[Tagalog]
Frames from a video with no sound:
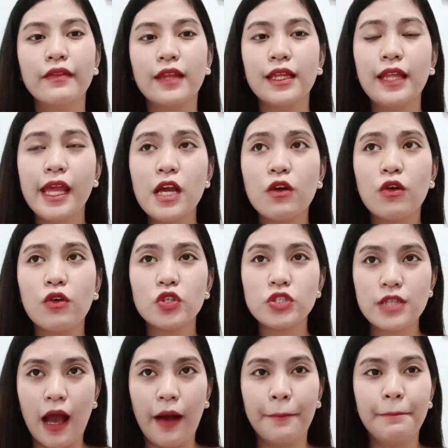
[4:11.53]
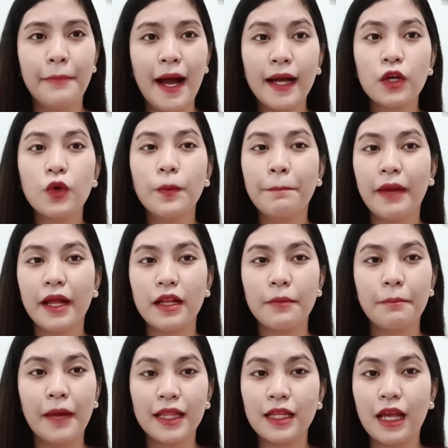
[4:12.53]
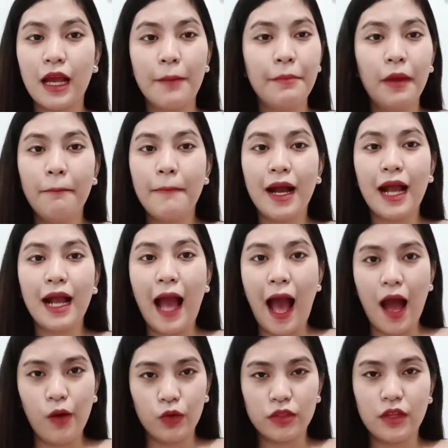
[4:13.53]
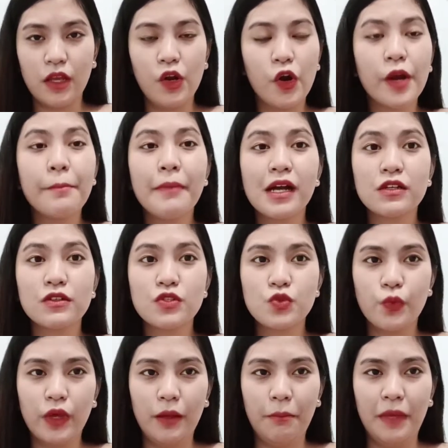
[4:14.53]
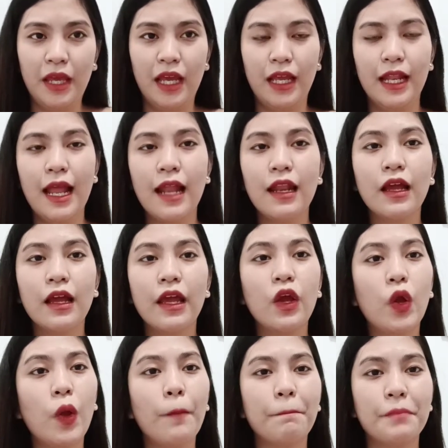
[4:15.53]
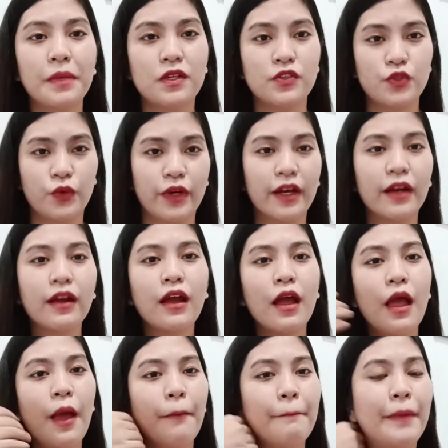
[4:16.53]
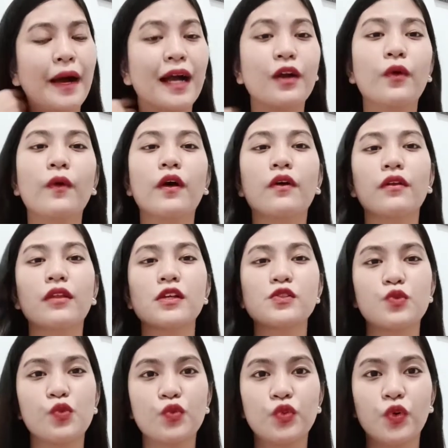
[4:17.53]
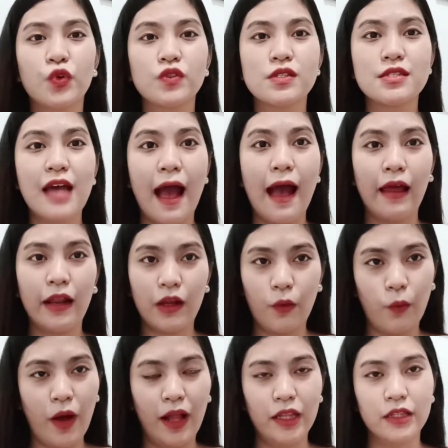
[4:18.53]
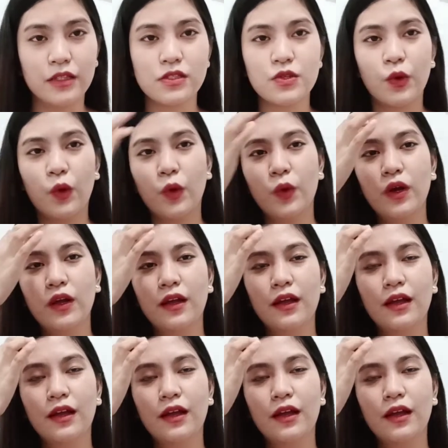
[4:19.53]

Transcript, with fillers: tinake ko siya bago pa naman kami mag-outing or mag-swimming. Ilalagay ko yung picture bago ako nasunog sa arawan. So,